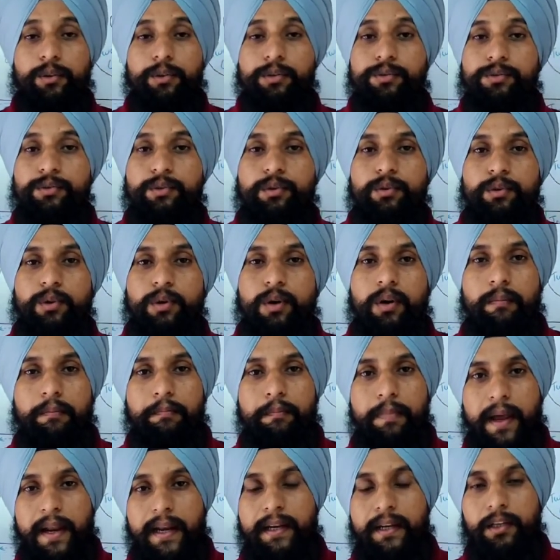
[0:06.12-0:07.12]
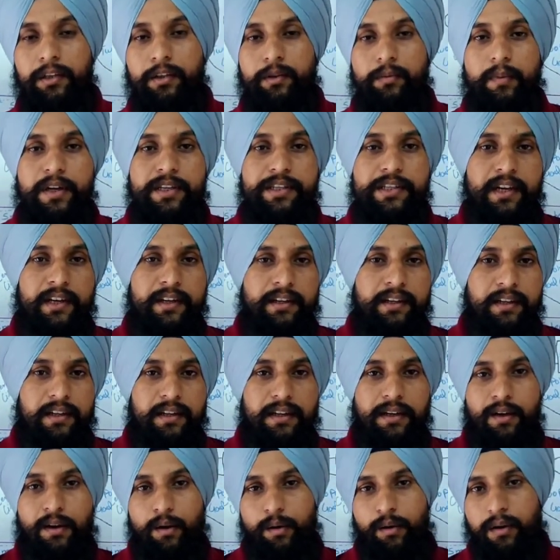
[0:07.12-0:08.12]
हेलो दोस्तों वेलकम टू माई
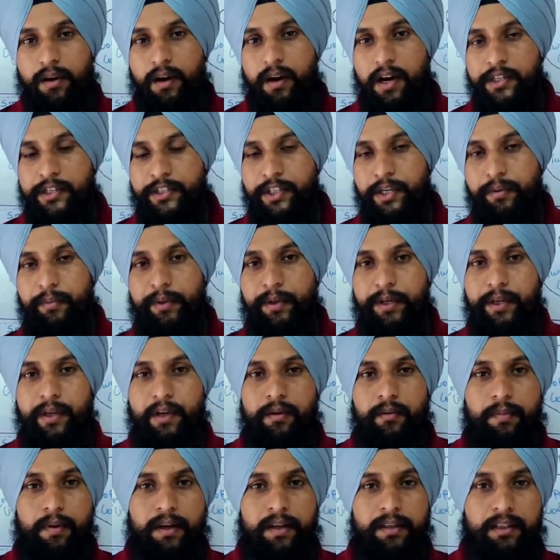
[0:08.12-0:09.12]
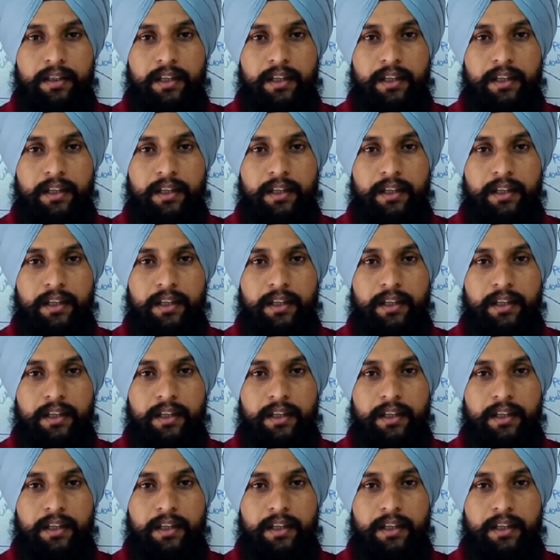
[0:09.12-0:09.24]
चैनल और आज की वीडियो